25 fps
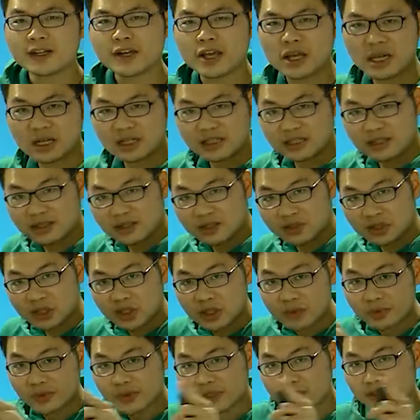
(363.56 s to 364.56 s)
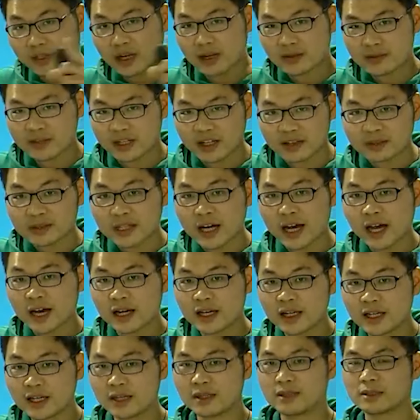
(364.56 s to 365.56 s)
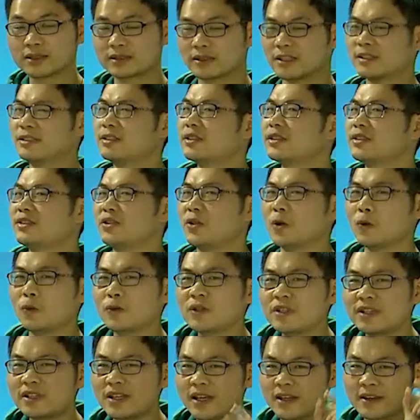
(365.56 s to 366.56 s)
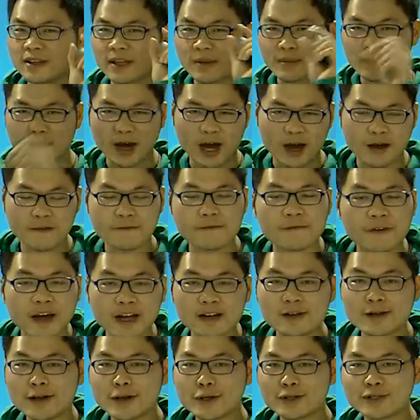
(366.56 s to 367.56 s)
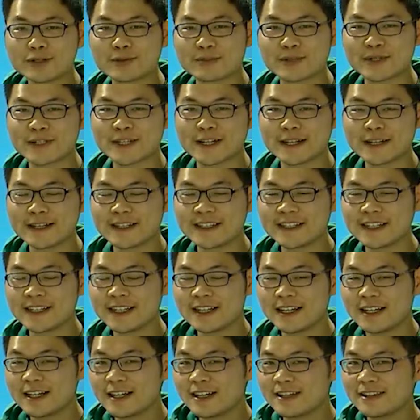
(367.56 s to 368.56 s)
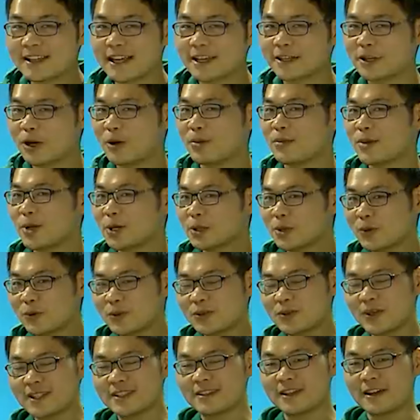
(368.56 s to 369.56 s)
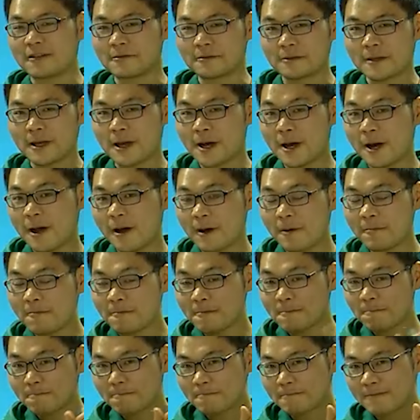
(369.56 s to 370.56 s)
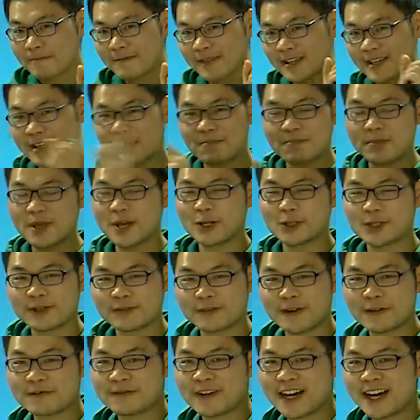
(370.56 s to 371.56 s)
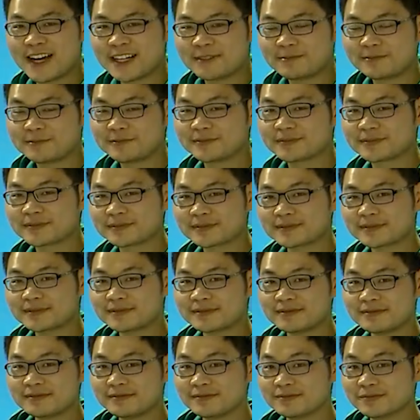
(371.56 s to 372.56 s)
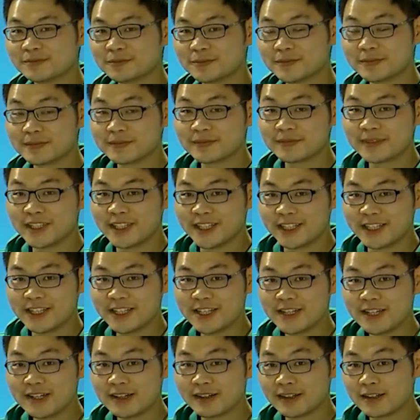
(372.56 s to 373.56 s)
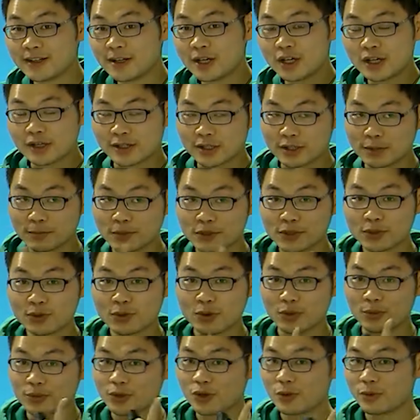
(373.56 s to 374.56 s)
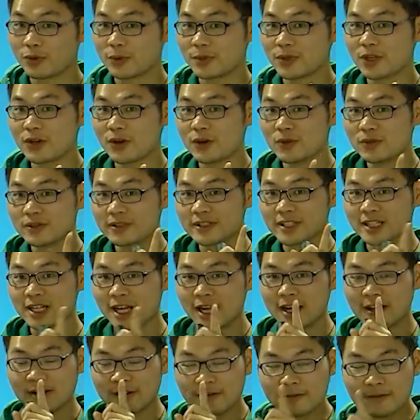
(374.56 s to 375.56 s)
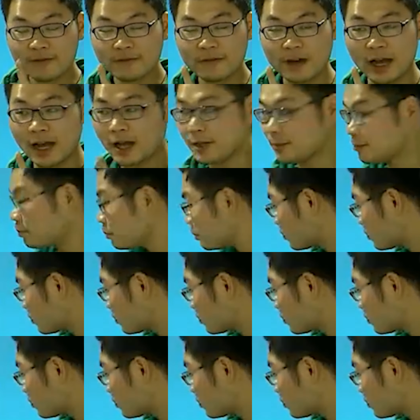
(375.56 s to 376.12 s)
列的式子是不是长长的，有一点点麻烦？是不是？那有没有同学想到更妙的方法？诶，是不是我们用我们用乘法，